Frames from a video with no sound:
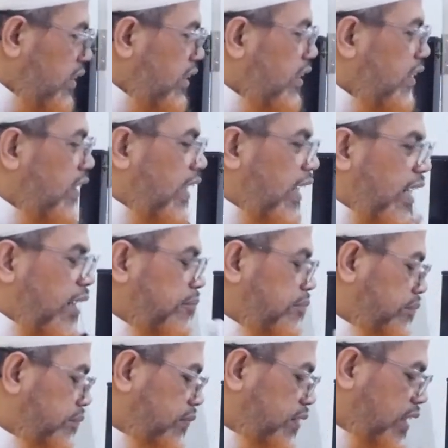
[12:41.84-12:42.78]

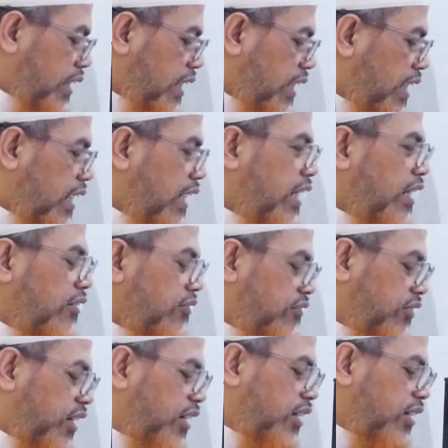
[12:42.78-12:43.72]
dalam
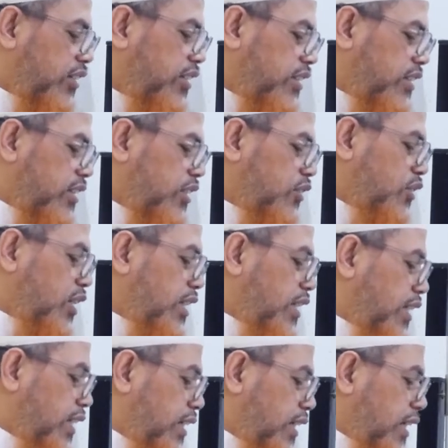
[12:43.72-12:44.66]
Al-Faraid itu
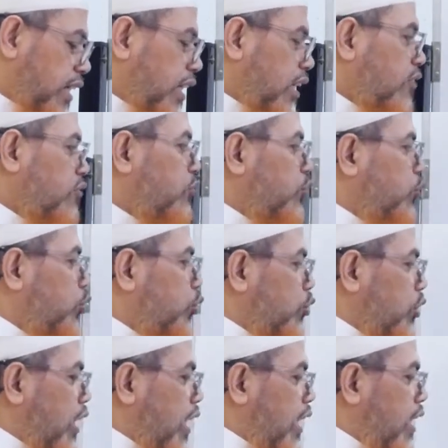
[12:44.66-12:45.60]
adalah
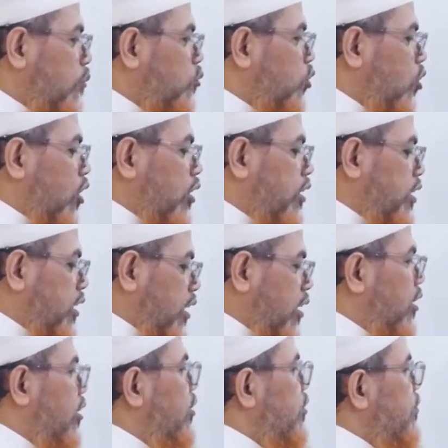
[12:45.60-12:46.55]
Al-Furud Al-Muqaddarah.